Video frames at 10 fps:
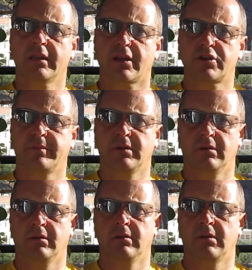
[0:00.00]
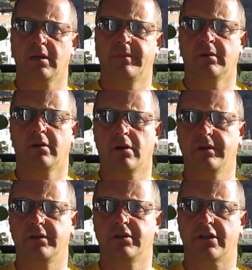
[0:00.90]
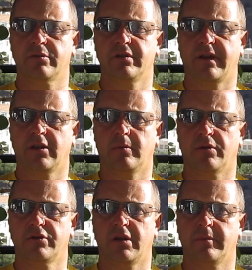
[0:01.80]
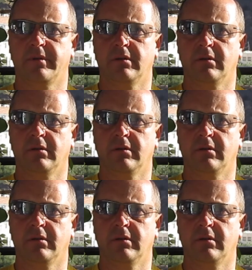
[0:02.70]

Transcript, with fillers: Tak, żeby y, jakby chronić naszą świadomość, jakby,